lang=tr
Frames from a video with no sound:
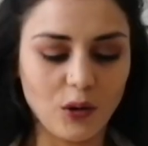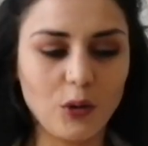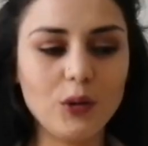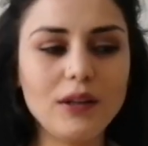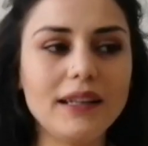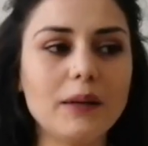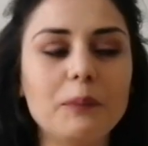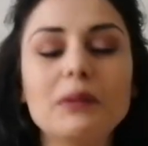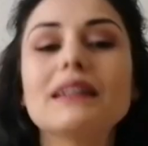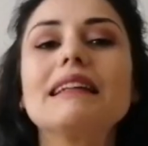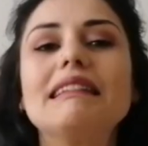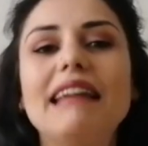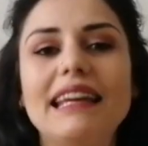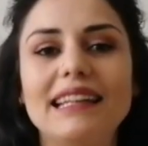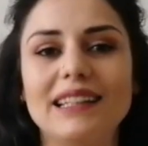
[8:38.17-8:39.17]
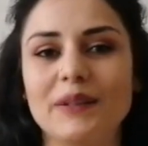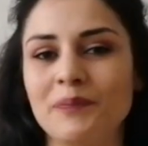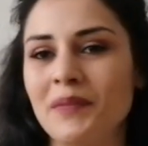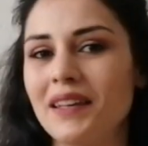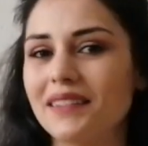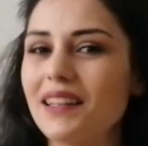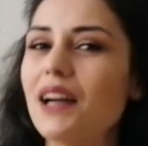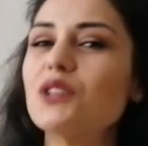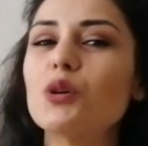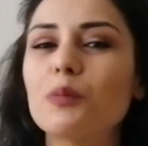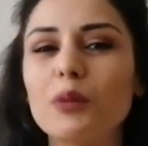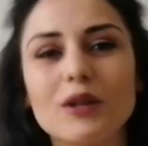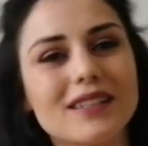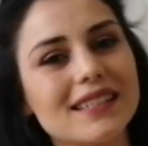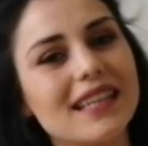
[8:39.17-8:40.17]
Öyle yapıda değilim. Daha
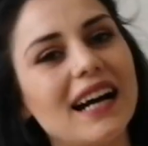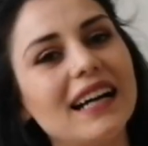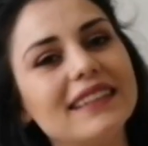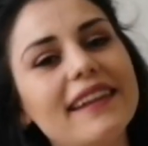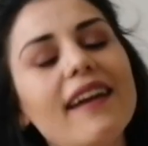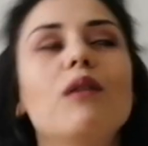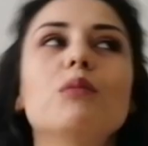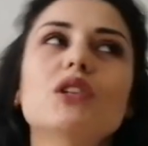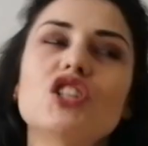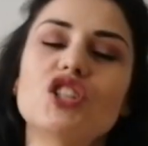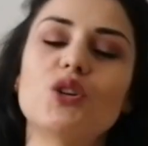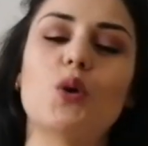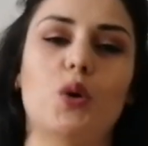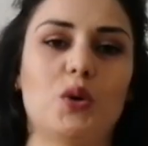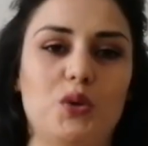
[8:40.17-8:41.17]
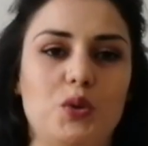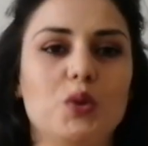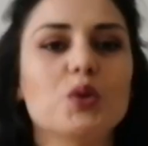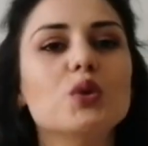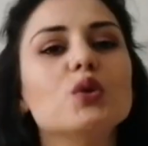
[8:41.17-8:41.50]
çok böyle sade ama şık olsun,